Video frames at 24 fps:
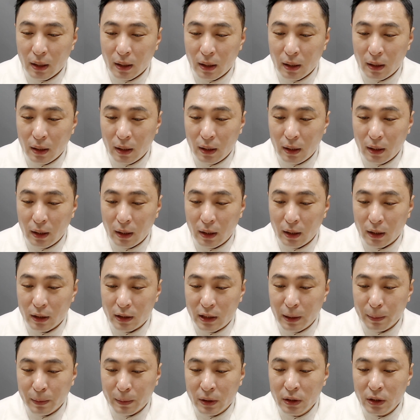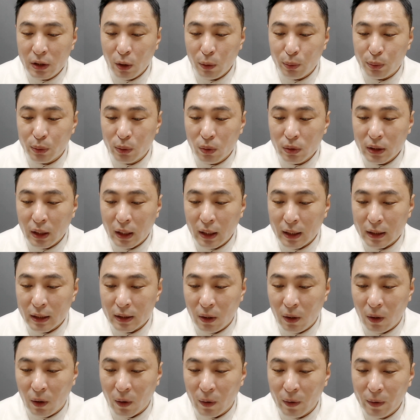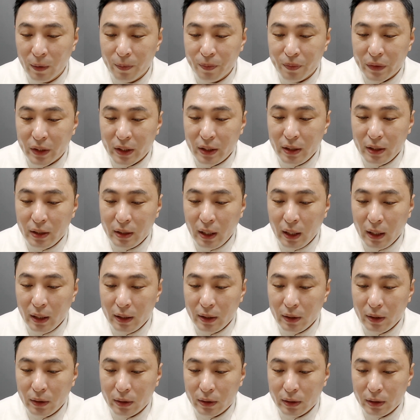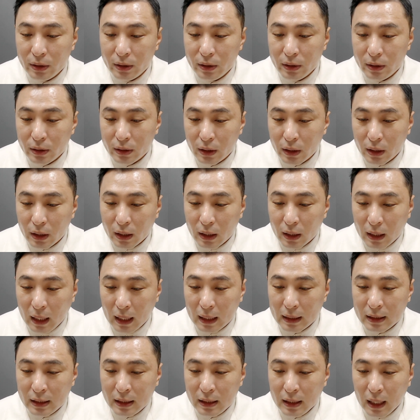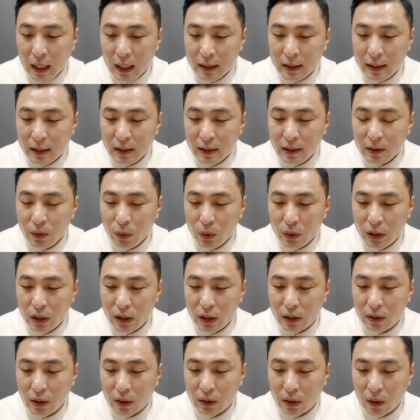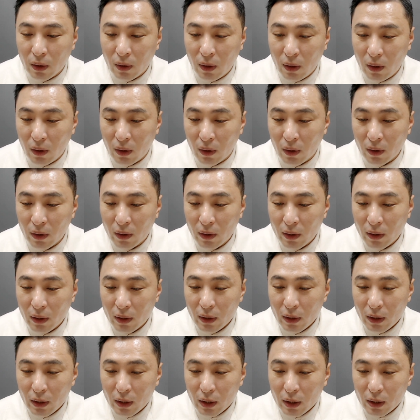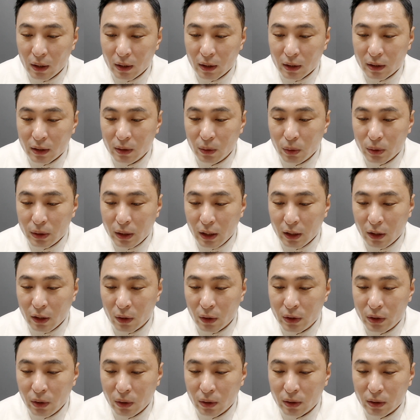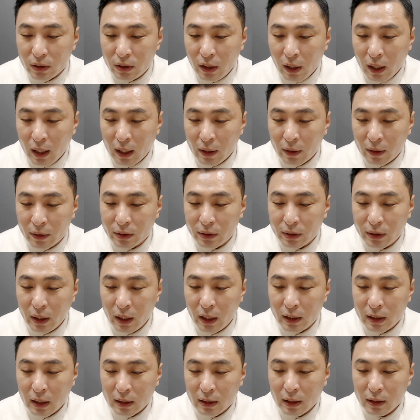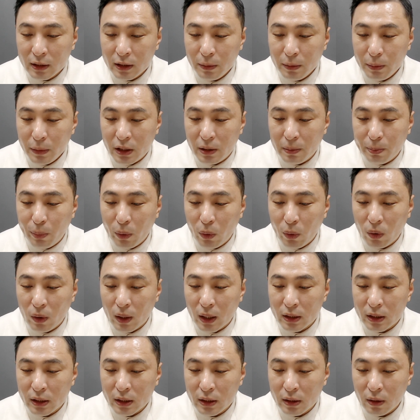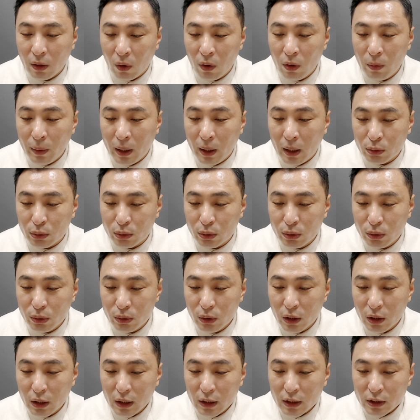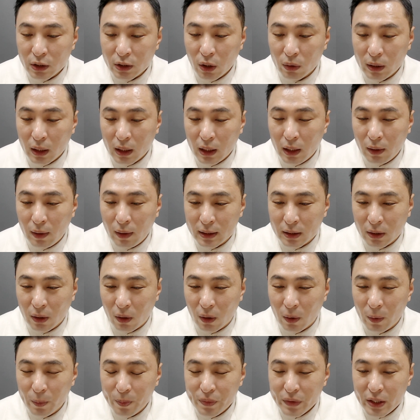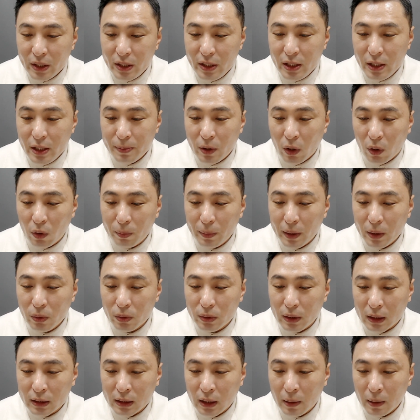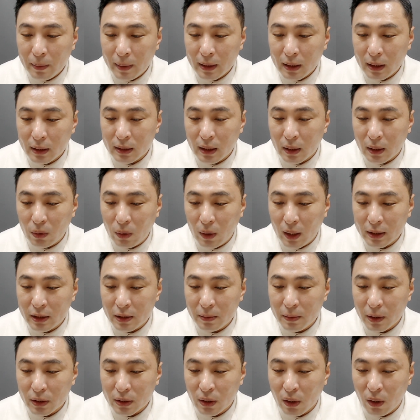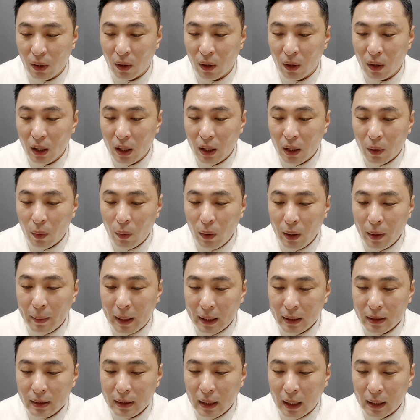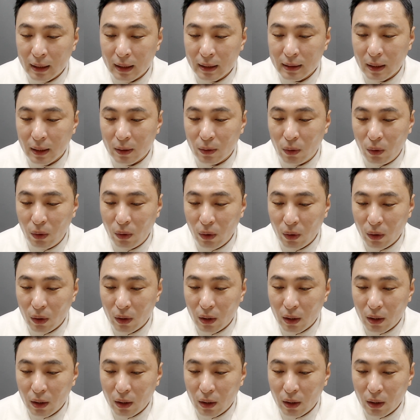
에, 집 근처 부동산에서 인테리어를 같이 하시는 곳이 있어서 그곳에 견적 의뢰하였는데 사장님이 집 보고 가신 얼마 후 전화가 와서 이 집 경매로 낙찰받았냐고 하시면서 왜 말을 안 하냐고